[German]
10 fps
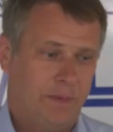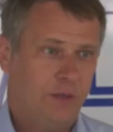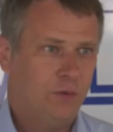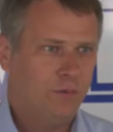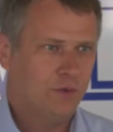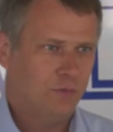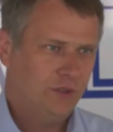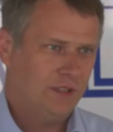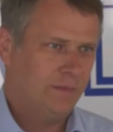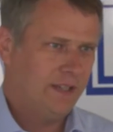Beethovens
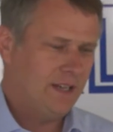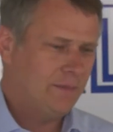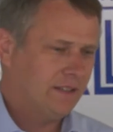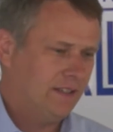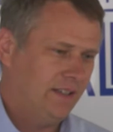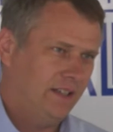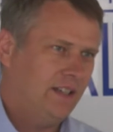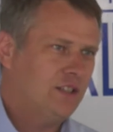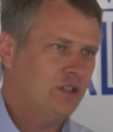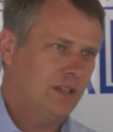Mutter Maria
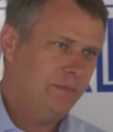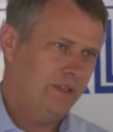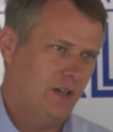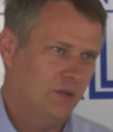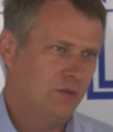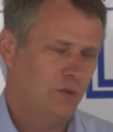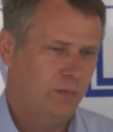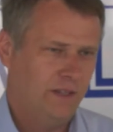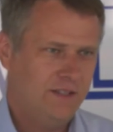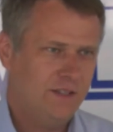Magdalena stammt ja aus
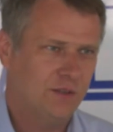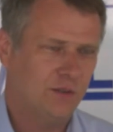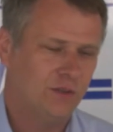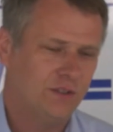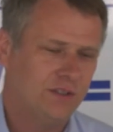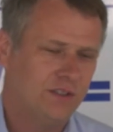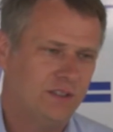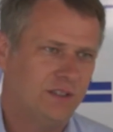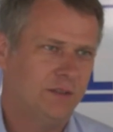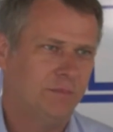Koblenz und
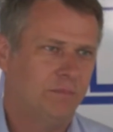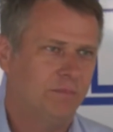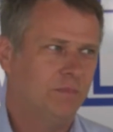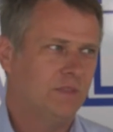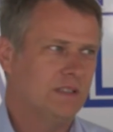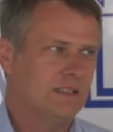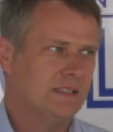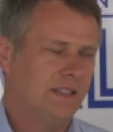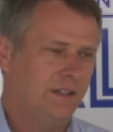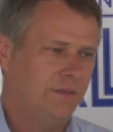ähm,
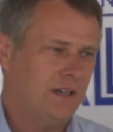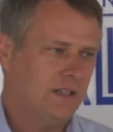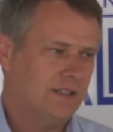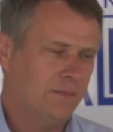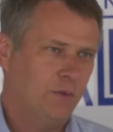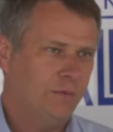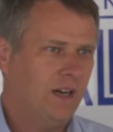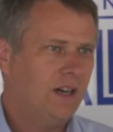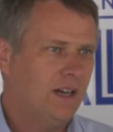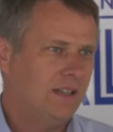sie war zwölf
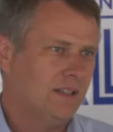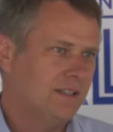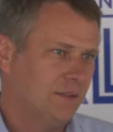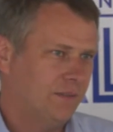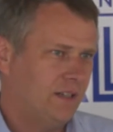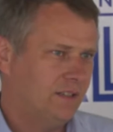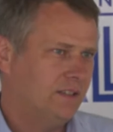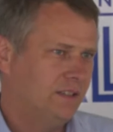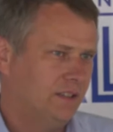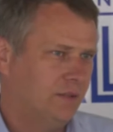Jahre alt, als ihr Vater
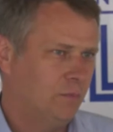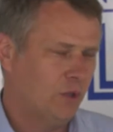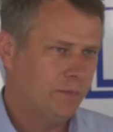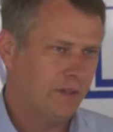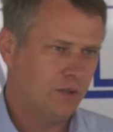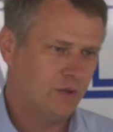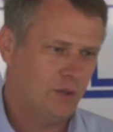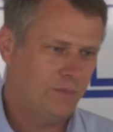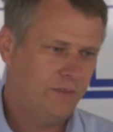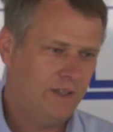hier in Molsberg
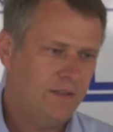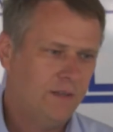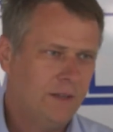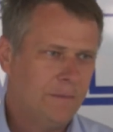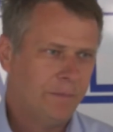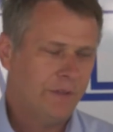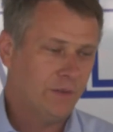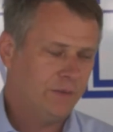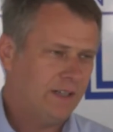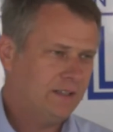gestorben war.
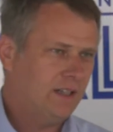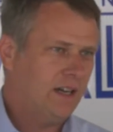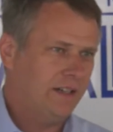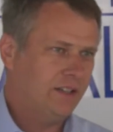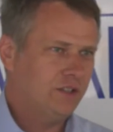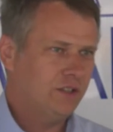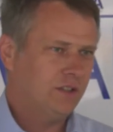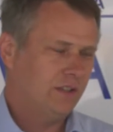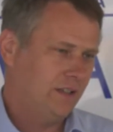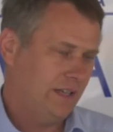Ihr Vater Heinrich
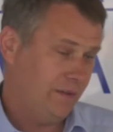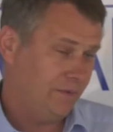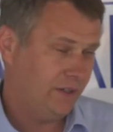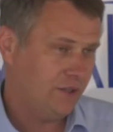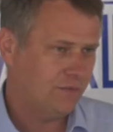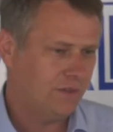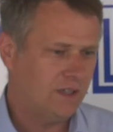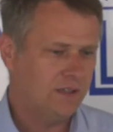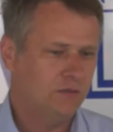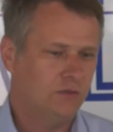Keverich
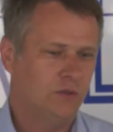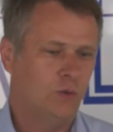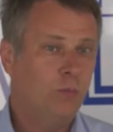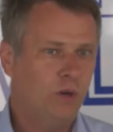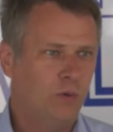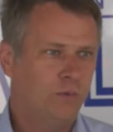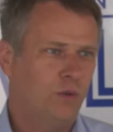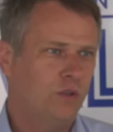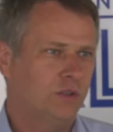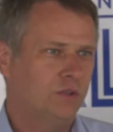war äh,
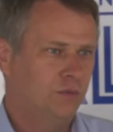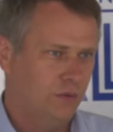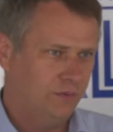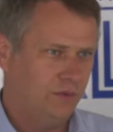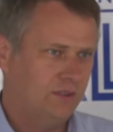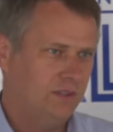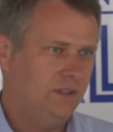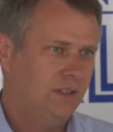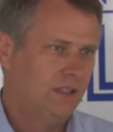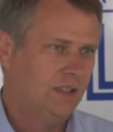Oberhofkoch des Kurfürsten